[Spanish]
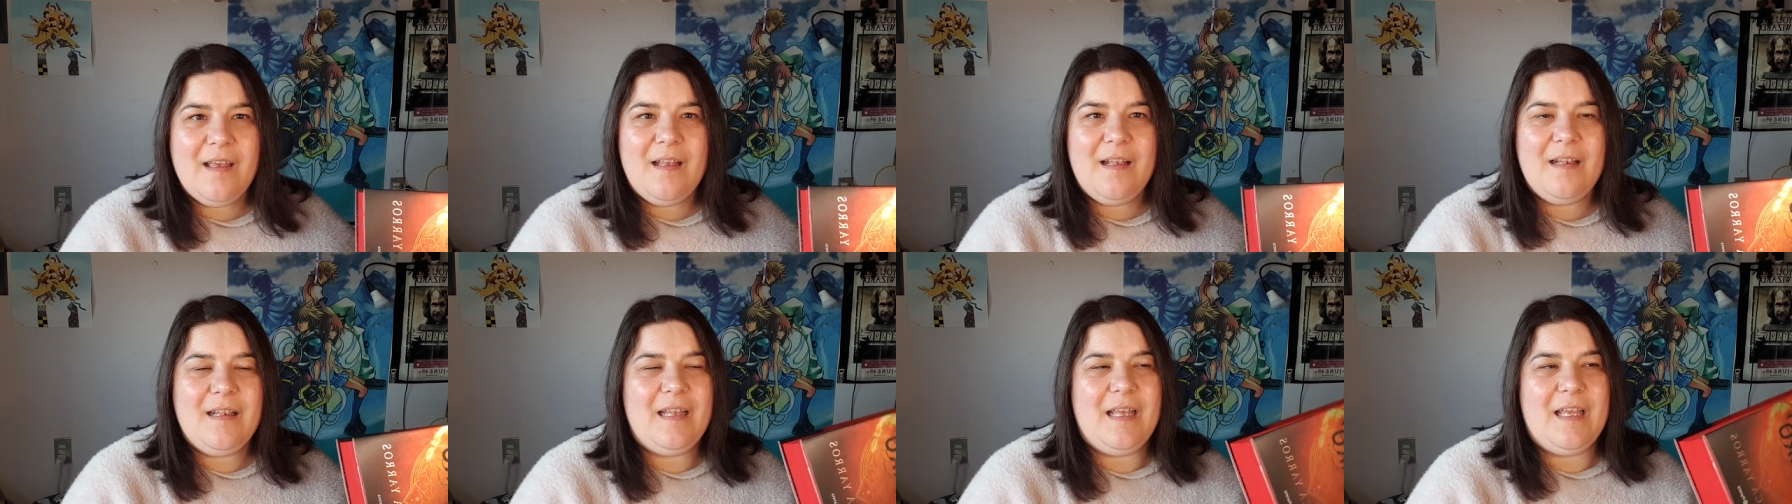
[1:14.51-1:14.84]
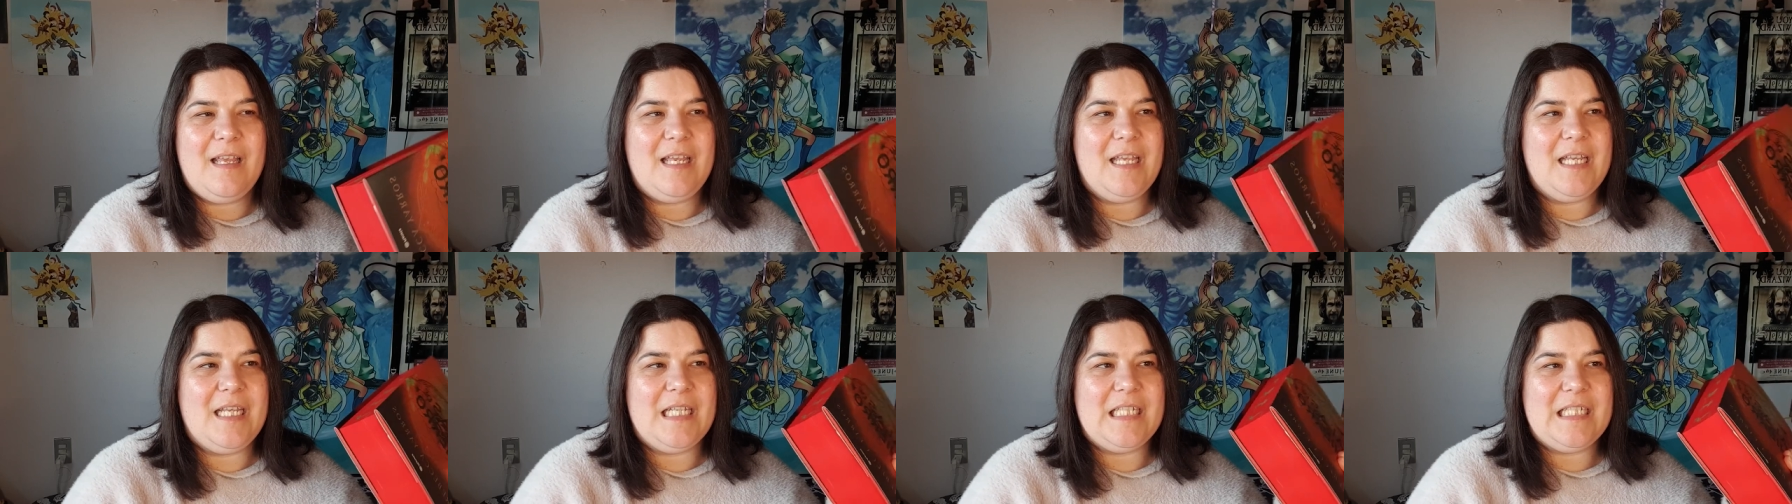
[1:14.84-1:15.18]

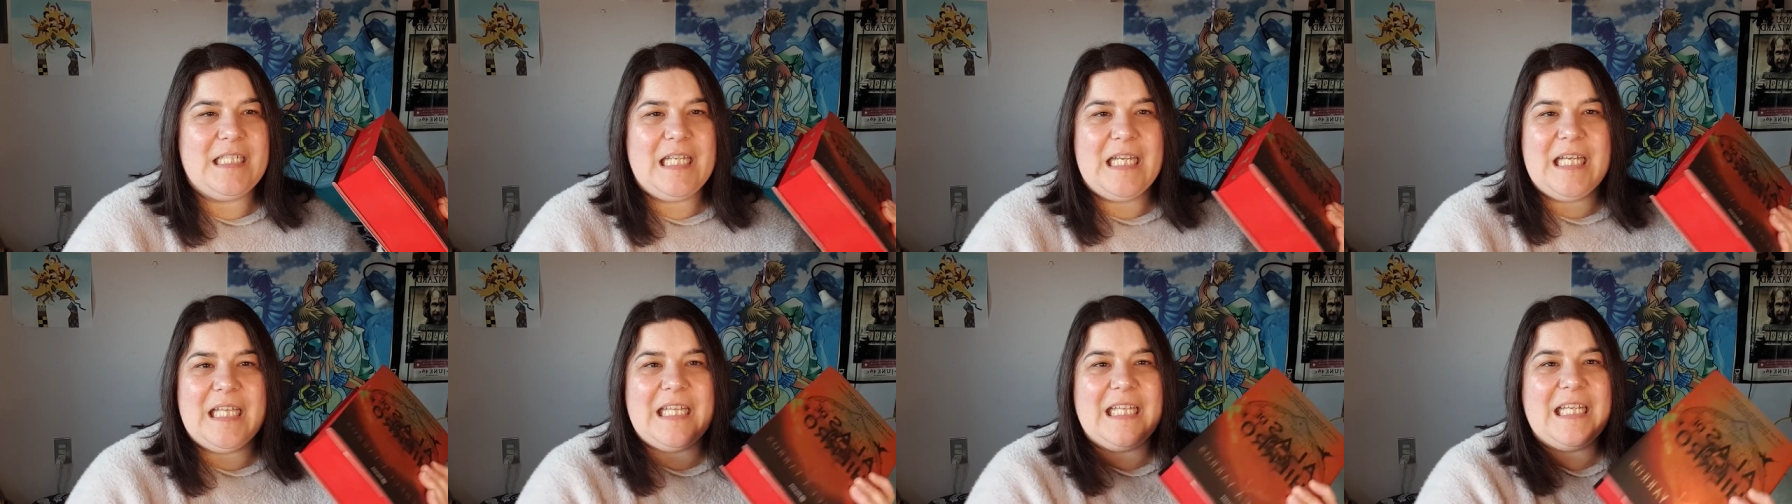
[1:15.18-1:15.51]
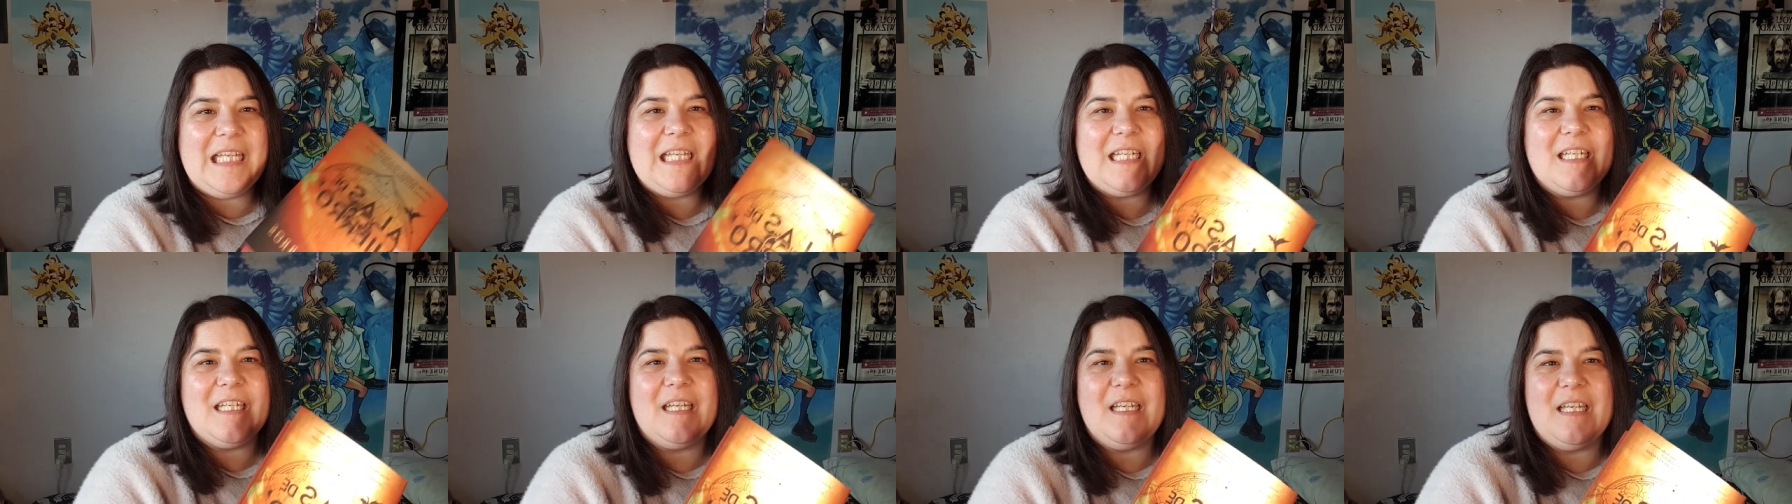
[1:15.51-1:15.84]

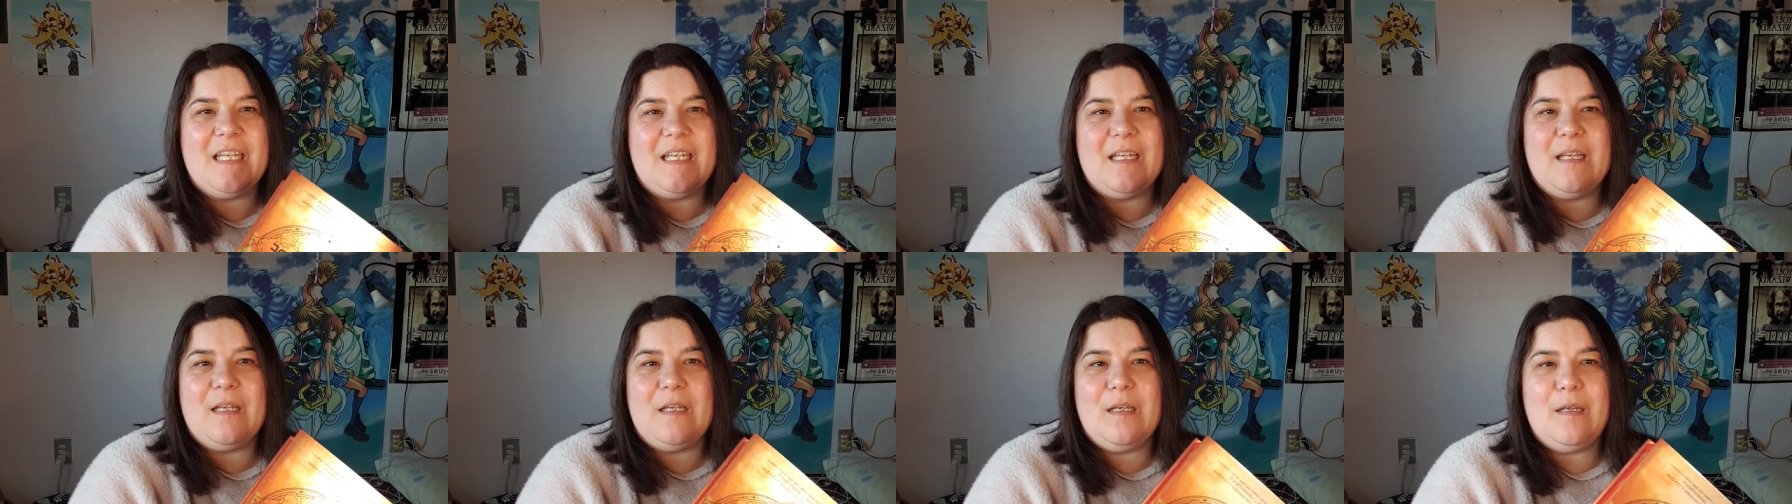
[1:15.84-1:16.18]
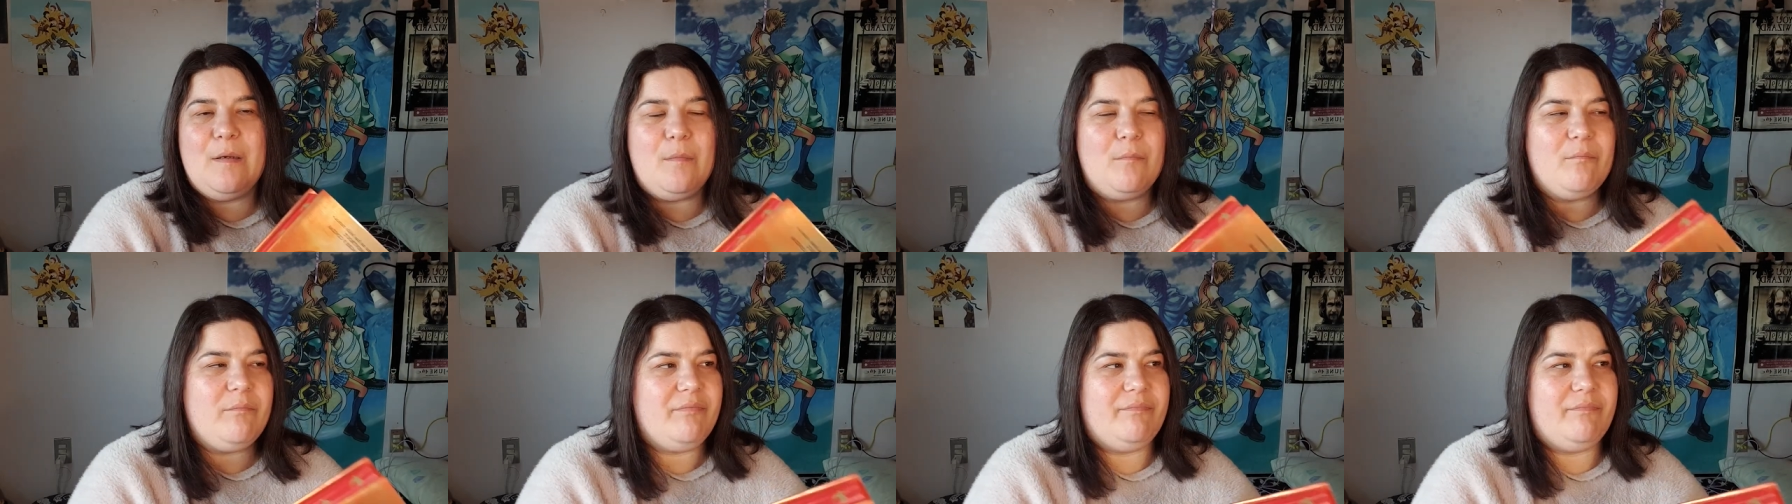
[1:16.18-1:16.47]
Shaden, eh,